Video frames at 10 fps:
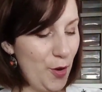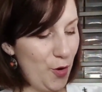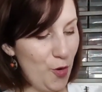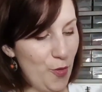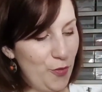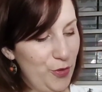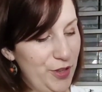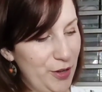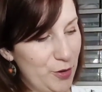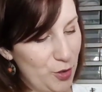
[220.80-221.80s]
Comment vous
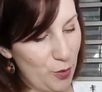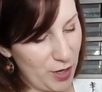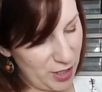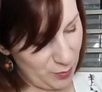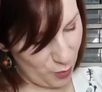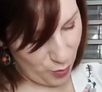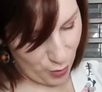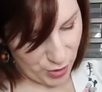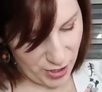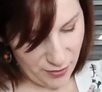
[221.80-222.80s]
dire que je crois que j'ai mon
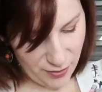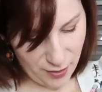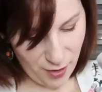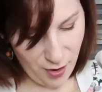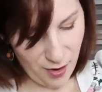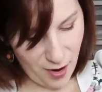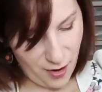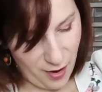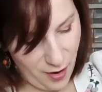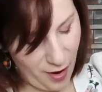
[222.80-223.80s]
projet Oh là
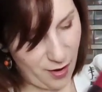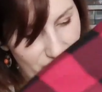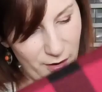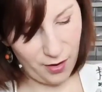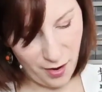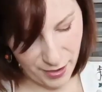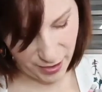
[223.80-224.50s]
là là là là là,